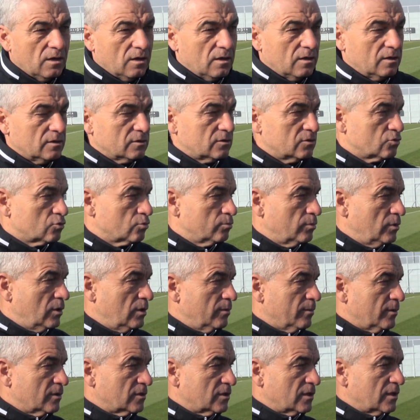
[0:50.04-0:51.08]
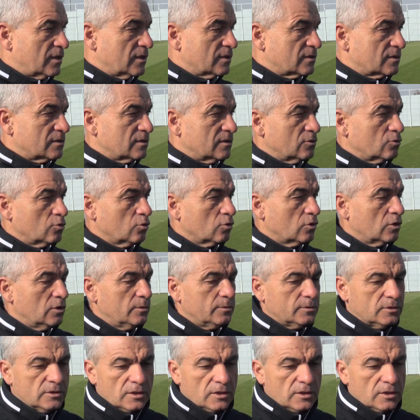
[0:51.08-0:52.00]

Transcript: Ayrıca şu milli maç arasında çok iyi bir